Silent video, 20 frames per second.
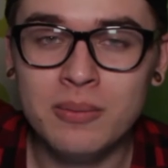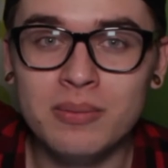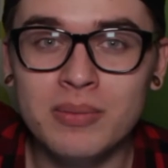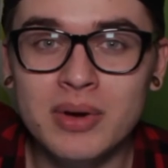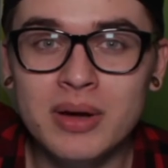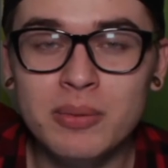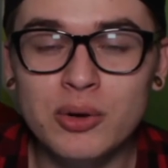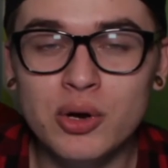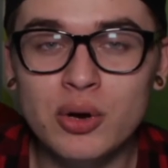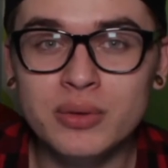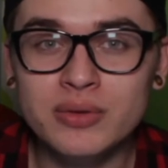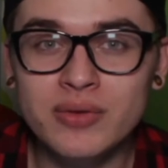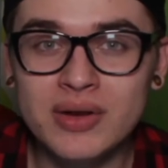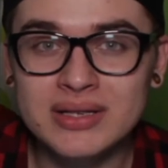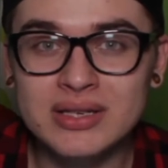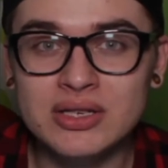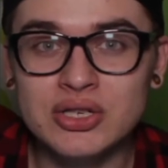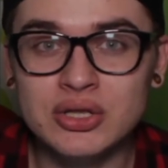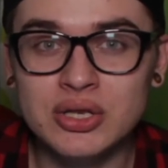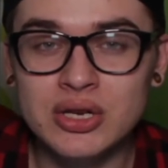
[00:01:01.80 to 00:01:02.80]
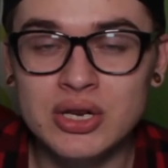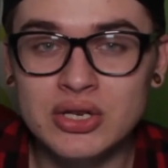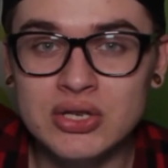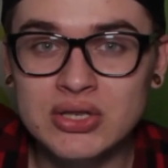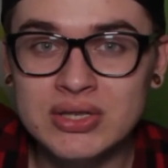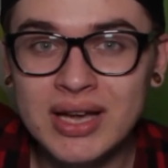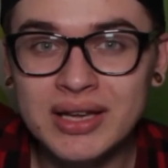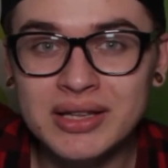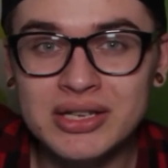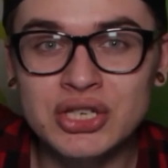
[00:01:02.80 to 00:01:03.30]
Мы берем 24
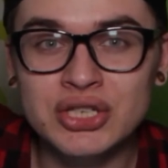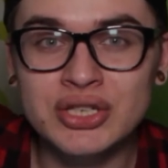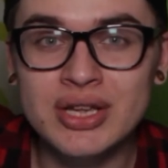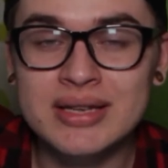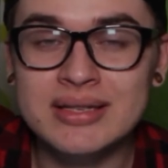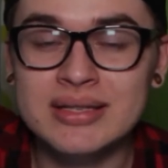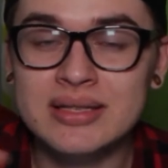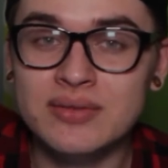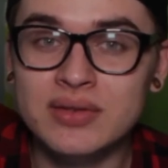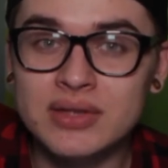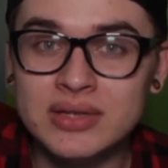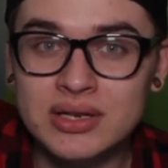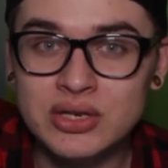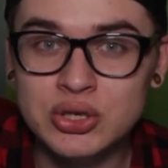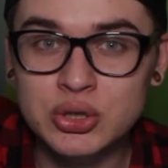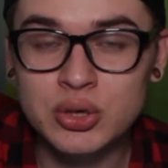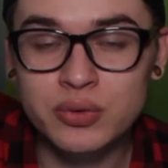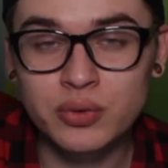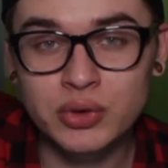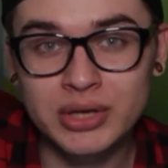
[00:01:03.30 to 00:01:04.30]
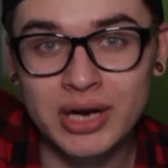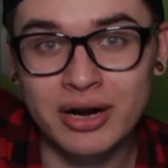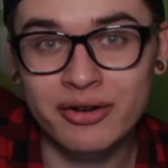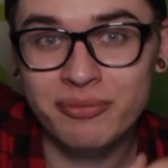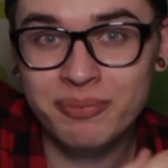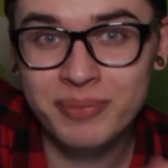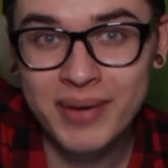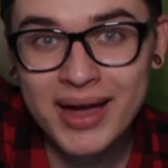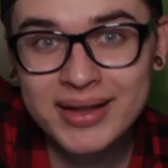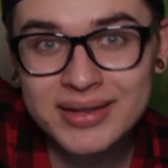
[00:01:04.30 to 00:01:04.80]
часа, начиная с 9 часов утра
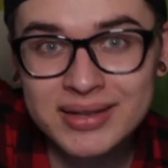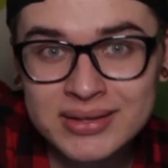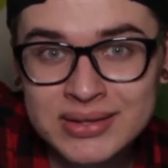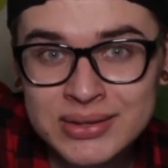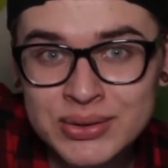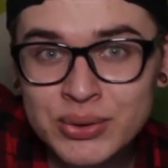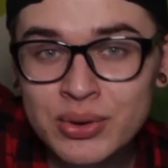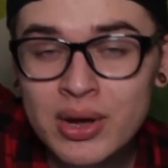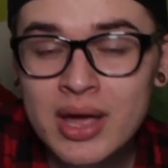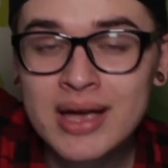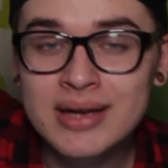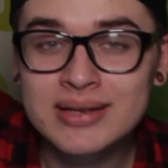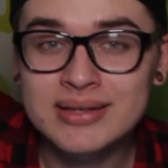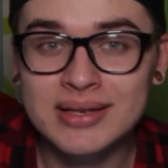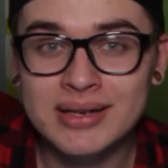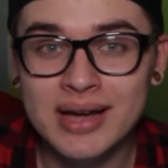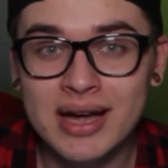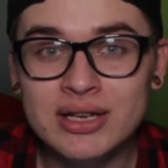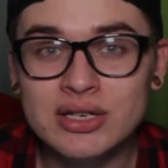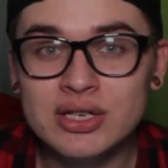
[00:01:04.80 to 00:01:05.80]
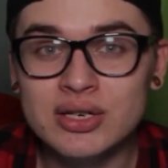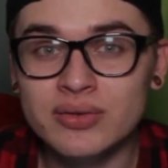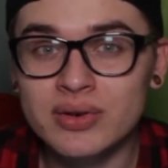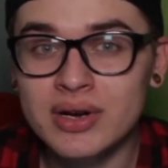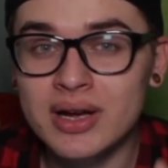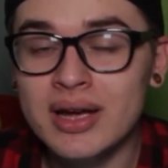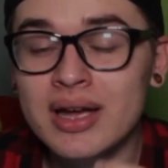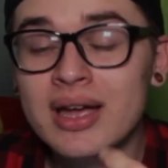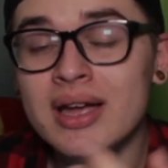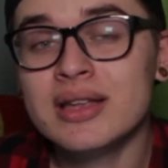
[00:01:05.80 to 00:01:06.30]
в пятницу,
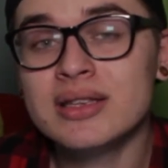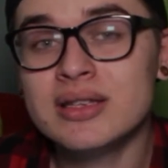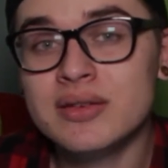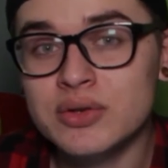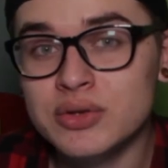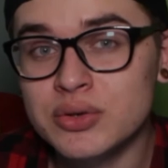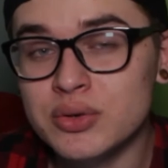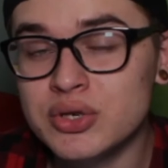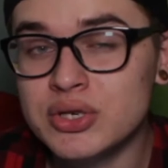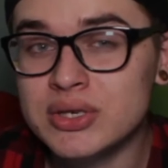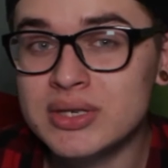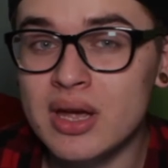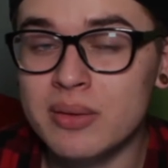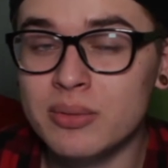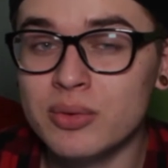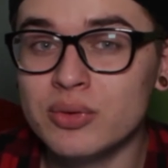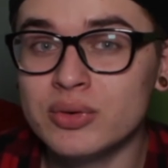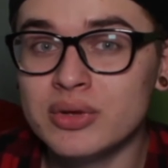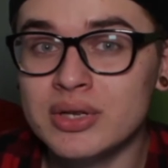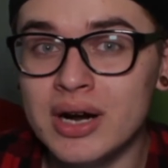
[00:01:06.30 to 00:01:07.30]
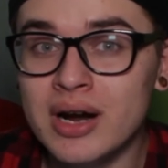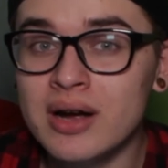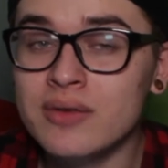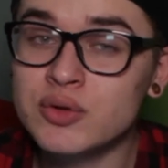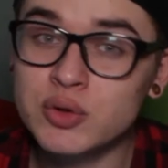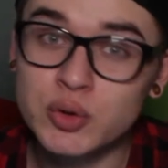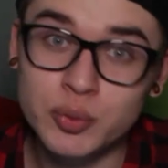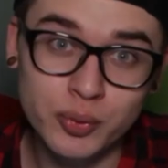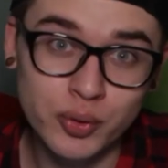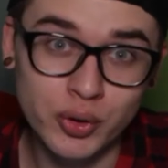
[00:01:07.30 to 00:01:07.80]
заканчивая 9 часами утра в
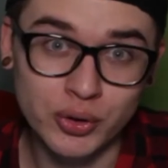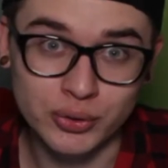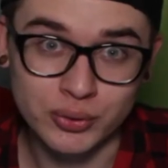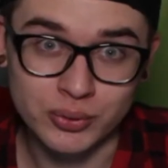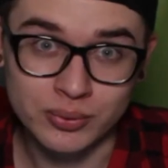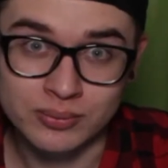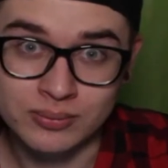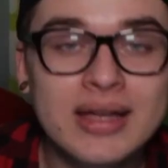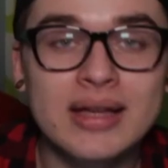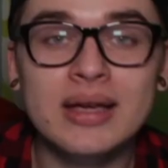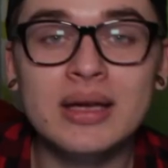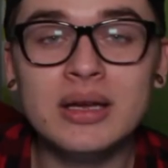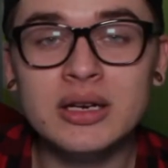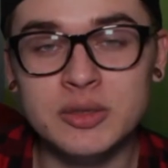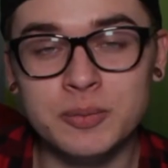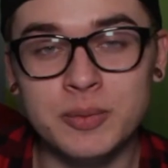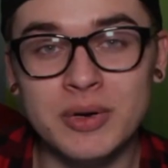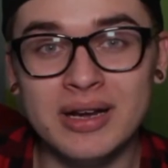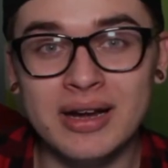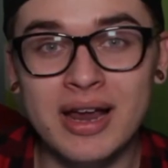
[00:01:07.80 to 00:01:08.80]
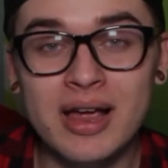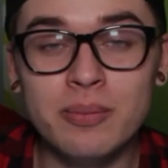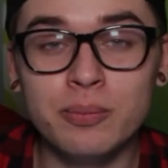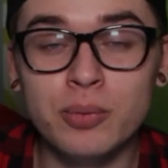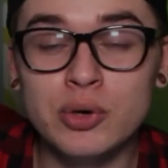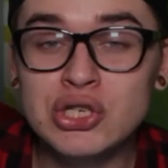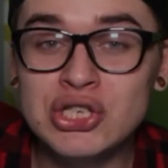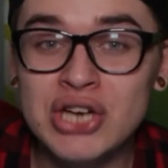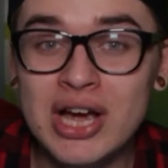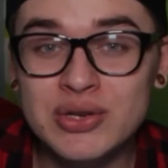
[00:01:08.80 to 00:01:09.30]
субботу. И распределяем
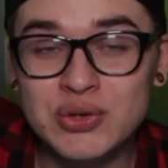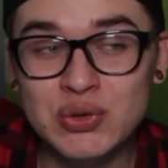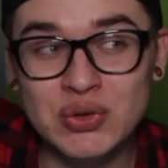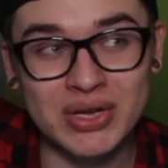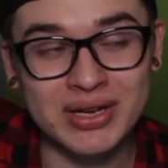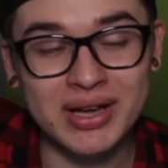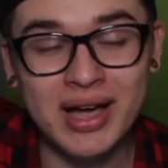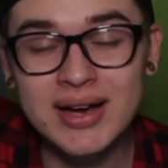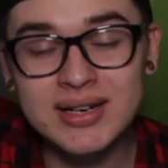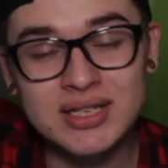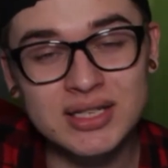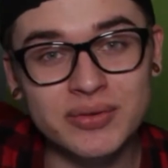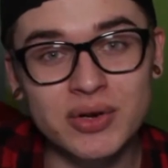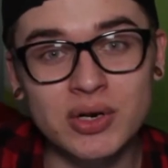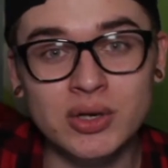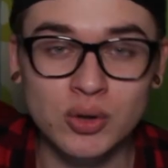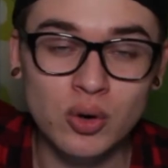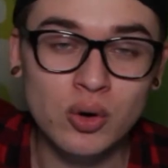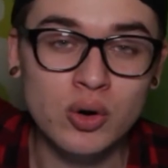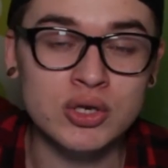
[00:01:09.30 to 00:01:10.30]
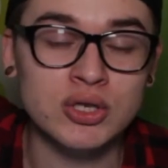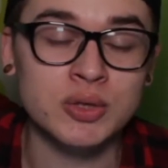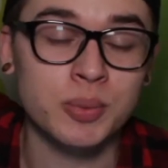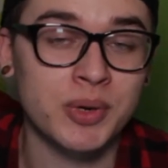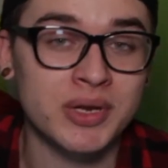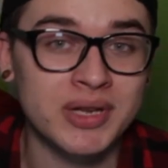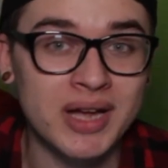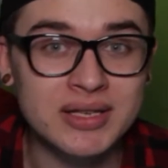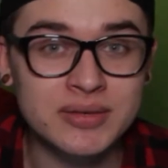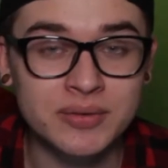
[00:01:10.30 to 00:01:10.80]
по часу на каждого, кто хочет
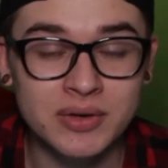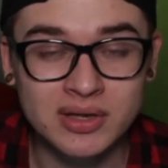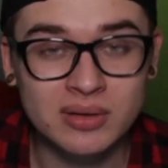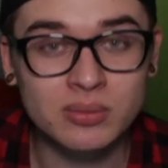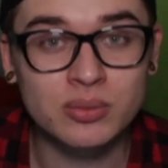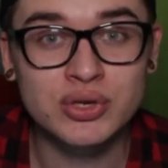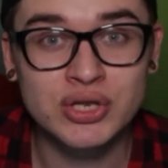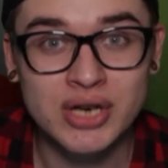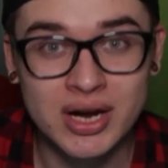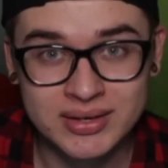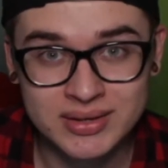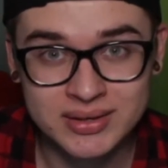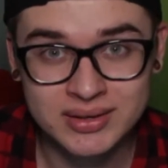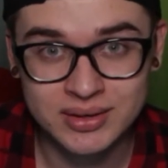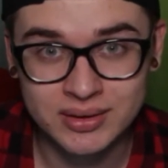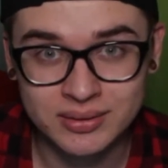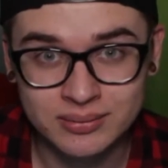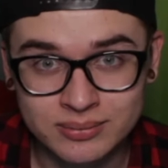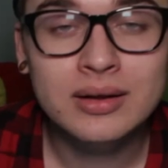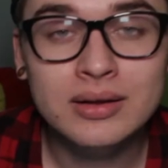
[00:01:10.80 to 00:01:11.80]
принять в этом участие.